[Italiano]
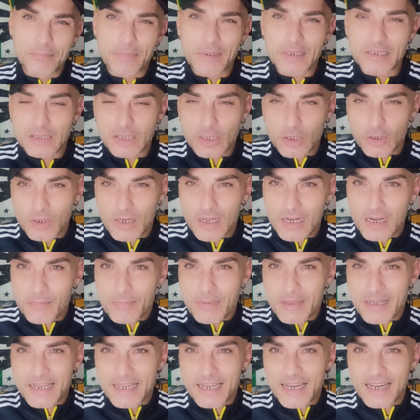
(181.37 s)
particolare
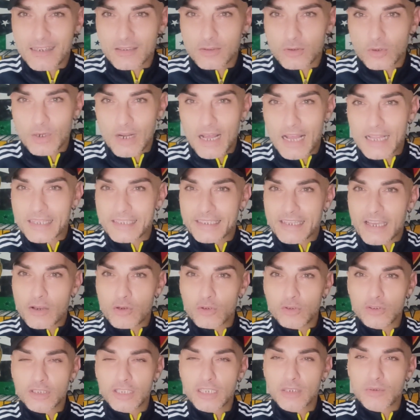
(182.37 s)
per i cartonati che
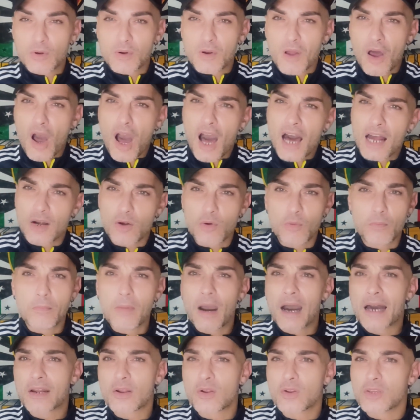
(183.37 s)
continuano a
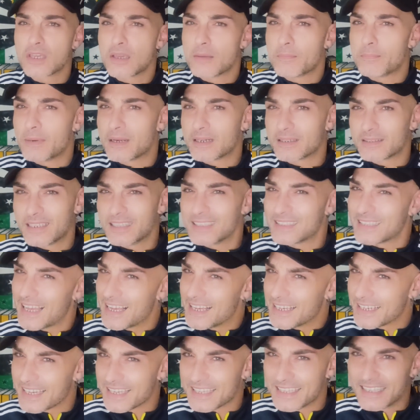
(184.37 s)
rubare ogni partita,
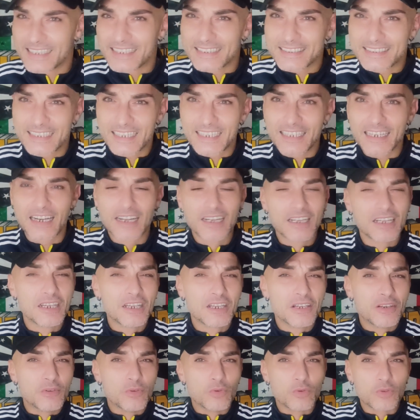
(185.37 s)
anche ieri sera.
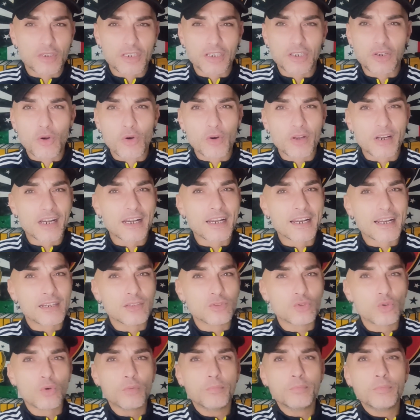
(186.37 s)
Un rigore nel
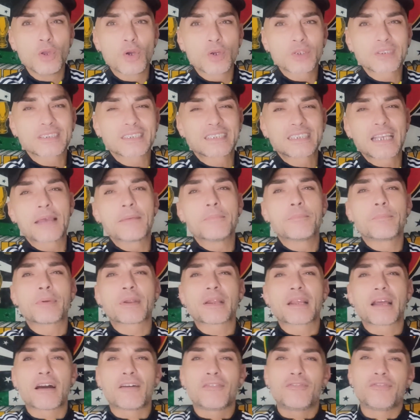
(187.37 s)
dubbio
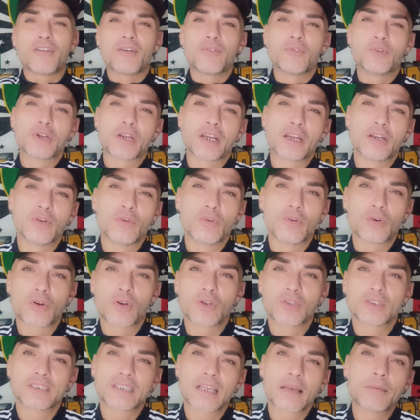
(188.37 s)
sempre a favore loro,
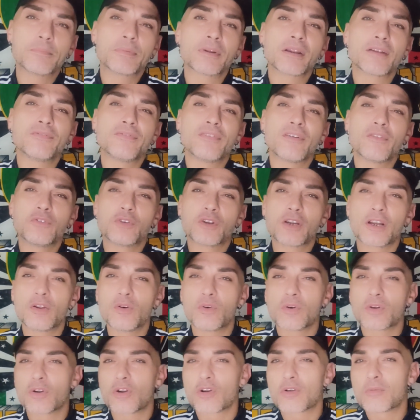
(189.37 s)
sempre a favore
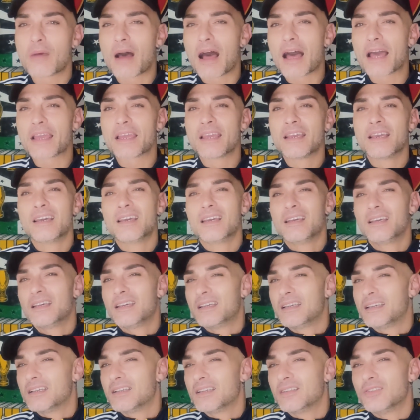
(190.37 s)
loro ormai.
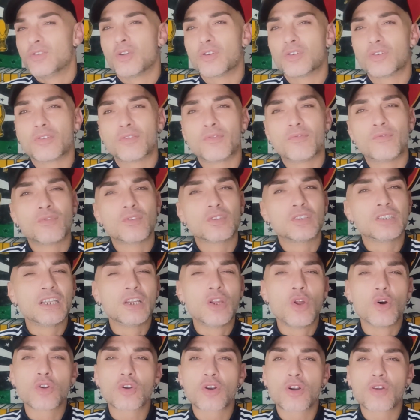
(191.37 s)
Non, mm, di
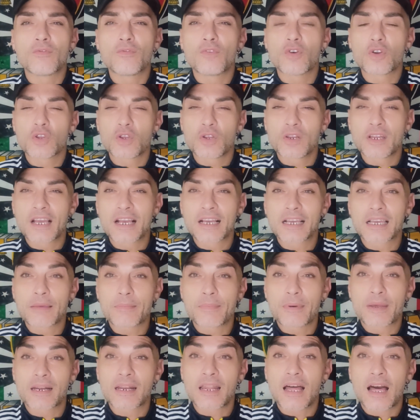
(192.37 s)
loro non voglio neanche
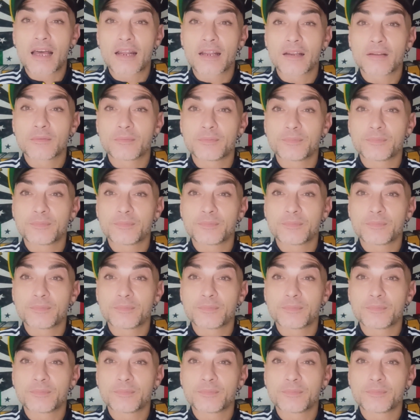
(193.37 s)
parlare.